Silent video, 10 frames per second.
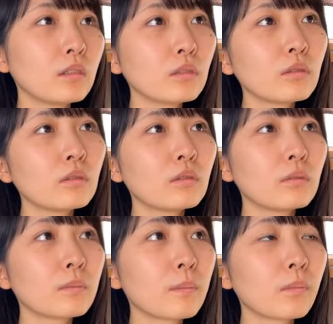そう
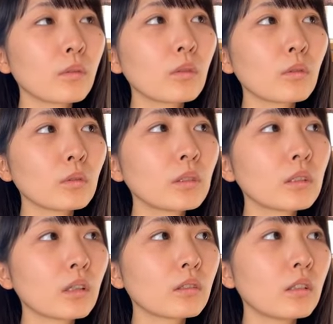本当比
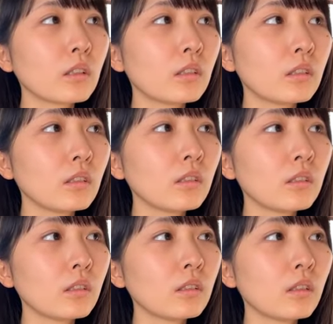較的全
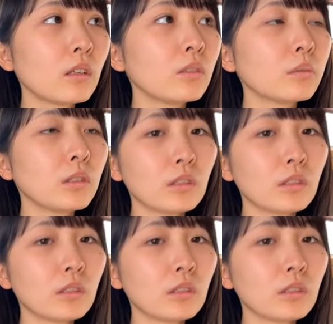然大丈夫